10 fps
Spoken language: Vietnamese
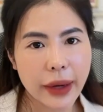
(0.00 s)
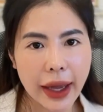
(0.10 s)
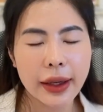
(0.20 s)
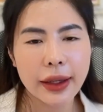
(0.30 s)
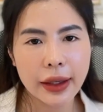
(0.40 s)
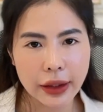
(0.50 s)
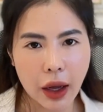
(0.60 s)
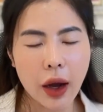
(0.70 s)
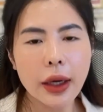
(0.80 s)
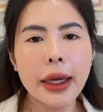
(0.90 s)
nè
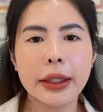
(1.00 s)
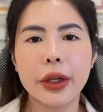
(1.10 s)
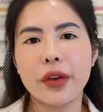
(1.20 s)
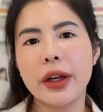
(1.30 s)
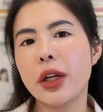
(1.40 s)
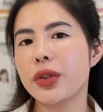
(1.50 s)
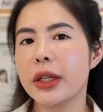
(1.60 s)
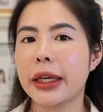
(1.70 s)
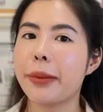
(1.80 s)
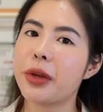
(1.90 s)
đó thì đối với liệu
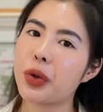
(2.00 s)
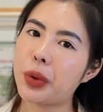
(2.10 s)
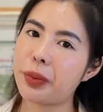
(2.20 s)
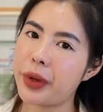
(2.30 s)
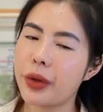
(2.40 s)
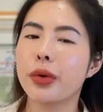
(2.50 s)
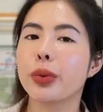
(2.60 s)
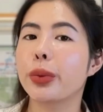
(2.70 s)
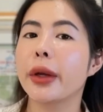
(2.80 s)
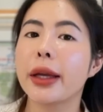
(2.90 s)
trình chemical peel
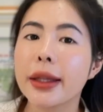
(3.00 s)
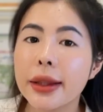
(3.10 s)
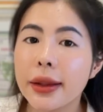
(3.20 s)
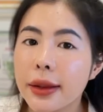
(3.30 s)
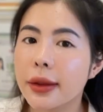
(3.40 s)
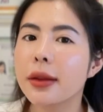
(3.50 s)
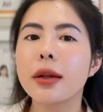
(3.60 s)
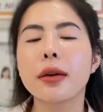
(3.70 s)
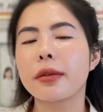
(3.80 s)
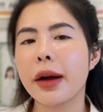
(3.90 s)
tùy
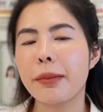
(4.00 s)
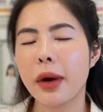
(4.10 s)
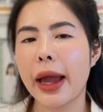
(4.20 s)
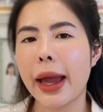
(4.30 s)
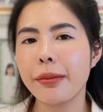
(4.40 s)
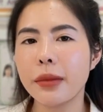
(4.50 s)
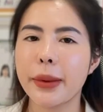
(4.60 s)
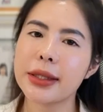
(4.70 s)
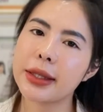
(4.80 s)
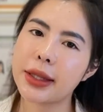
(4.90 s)
từng phòng khám mà
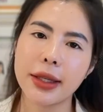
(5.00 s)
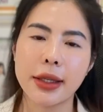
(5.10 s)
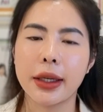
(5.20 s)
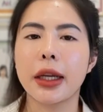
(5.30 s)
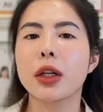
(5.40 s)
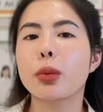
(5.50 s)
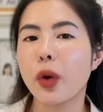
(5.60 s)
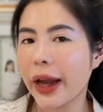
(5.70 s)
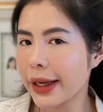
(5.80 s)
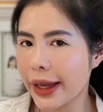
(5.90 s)
bác sĩ sẽ chỉ định nồng
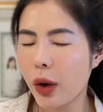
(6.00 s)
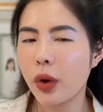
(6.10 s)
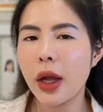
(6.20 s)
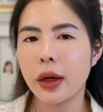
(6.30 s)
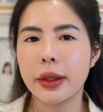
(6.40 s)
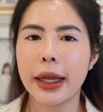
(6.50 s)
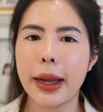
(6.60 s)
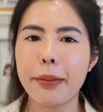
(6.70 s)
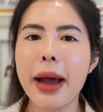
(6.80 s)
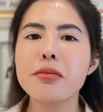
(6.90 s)
độ khác nhau có thể
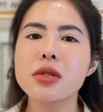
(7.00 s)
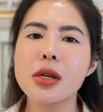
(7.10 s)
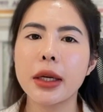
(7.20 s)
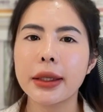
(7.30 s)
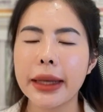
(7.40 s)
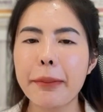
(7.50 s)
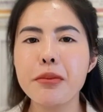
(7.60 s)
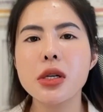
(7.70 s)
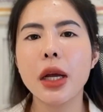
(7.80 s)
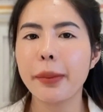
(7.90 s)
là 30,
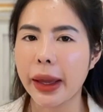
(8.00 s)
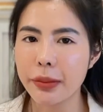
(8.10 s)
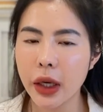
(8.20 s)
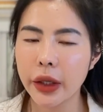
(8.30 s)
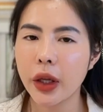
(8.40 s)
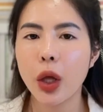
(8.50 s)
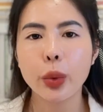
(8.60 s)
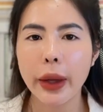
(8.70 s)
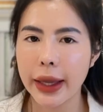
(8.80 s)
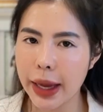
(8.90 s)
50, 70
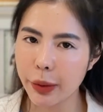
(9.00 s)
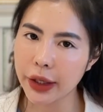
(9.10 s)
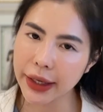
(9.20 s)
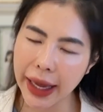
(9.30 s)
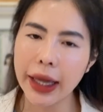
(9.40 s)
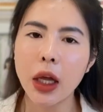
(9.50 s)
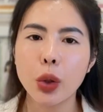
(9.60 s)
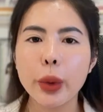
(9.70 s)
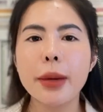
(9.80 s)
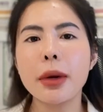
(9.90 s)
tùy ha mọi người ha
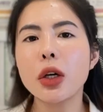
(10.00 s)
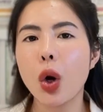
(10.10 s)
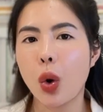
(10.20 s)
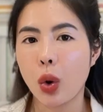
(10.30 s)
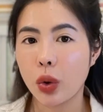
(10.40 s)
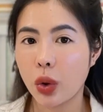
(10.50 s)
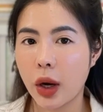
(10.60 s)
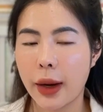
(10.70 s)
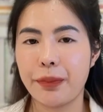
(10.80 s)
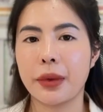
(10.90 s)
tùy mức độ
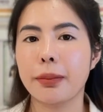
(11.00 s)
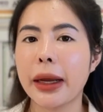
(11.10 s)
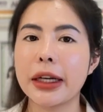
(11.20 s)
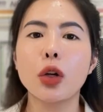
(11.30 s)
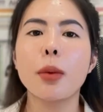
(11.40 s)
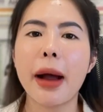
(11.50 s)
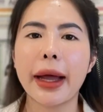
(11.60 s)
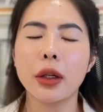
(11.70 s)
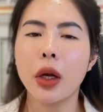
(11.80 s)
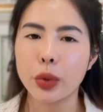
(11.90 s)
um, bệnh lý của
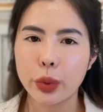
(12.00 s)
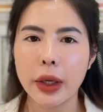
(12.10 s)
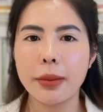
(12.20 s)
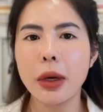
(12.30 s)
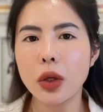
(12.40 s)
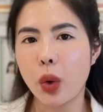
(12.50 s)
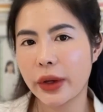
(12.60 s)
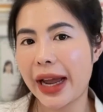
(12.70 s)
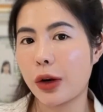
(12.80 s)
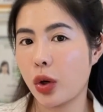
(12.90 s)
bạn tùy mức độ
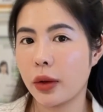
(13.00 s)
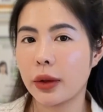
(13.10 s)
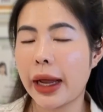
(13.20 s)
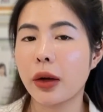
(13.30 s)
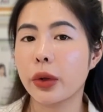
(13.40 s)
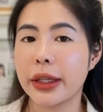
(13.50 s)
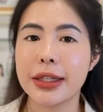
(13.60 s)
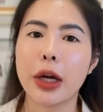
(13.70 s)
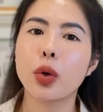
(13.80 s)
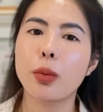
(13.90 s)
nặng nặng của tình
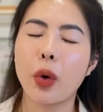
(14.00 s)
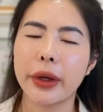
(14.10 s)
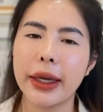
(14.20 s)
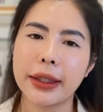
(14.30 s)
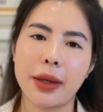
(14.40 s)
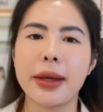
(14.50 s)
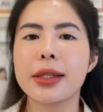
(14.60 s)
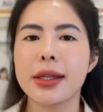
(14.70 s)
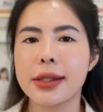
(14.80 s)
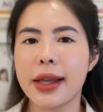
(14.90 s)
trạng đôi môi thì bác
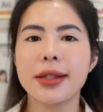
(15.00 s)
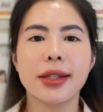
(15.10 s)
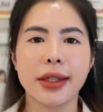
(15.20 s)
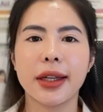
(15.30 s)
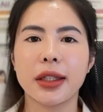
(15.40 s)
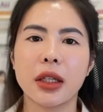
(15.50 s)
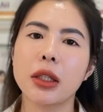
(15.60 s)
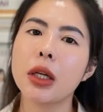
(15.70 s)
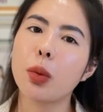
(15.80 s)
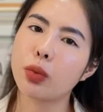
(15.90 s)
sĩ sẽ chỉ định
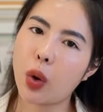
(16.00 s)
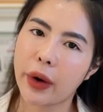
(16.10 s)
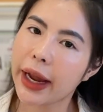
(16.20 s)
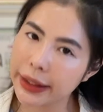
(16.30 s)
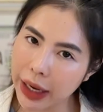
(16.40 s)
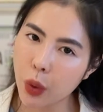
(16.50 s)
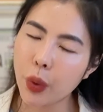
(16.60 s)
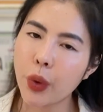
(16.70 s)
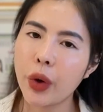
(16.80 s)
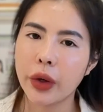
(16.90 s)
những nồng độ khác nhau
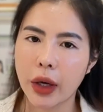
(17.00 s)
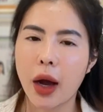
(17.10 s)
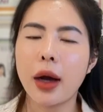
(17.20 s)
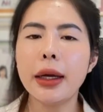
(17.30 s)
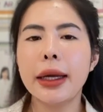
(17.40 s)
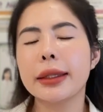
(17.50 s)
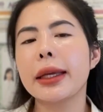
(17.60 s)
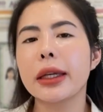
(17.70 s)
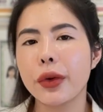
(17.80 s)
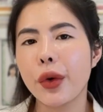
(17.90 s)
đó
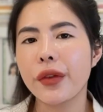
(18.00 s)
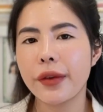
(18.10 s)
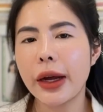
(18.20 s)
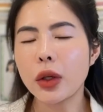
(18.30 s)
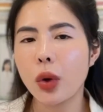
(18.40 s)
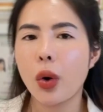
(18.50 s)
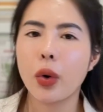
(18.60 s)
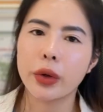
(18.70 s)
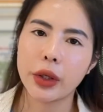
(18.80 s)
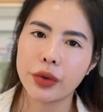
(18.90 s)
thì đối với phác
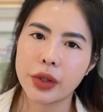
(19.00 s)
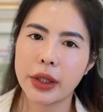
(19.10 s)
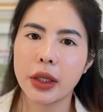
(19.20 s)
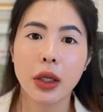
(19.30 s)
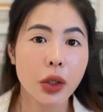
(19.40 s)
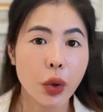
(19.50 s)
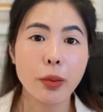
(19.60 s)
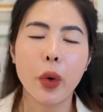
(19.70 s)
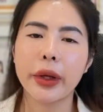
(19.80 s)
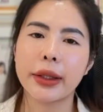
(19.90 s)
đồ điều trị đồi
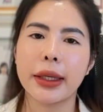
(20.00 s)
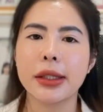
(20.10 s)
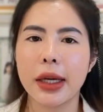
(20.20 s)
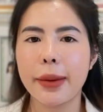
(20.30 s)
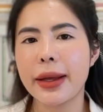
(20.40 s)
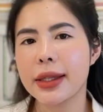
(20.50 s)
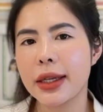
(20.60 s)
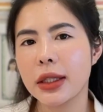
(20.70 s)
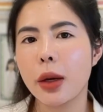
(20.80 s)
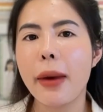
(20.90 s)
mồi thì thường các bạn sẽ
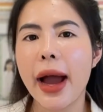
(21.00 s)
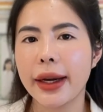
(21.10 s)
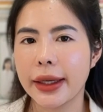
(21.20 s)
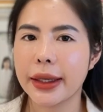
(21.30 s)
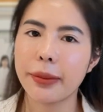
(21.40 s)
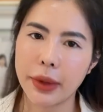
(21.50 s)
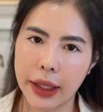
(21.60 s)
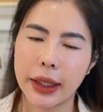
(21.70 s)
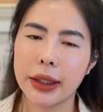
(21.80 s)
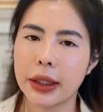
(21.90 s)
đi từ 3 đến 5 lần
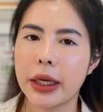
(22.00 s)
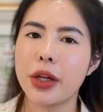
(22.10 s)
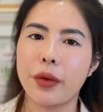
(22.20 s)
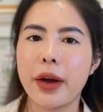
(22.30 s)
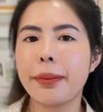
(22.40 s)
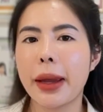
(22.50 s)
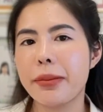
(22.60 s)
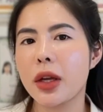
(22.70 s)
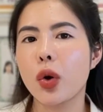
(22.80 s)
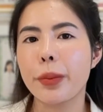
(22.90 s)
cái liệu pháp
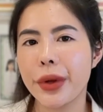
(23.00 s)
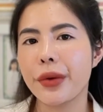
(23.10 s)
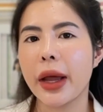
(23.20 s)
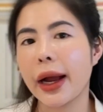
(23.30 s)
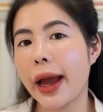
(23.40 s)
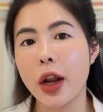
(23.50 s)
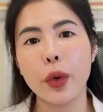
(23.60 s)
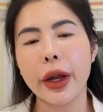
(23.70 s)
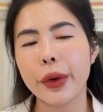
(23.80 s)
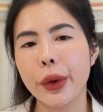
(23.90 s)
chemical peel là khá là
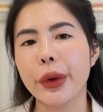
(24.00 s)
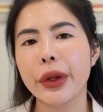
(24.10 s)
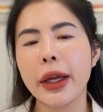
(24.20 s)
ok rồi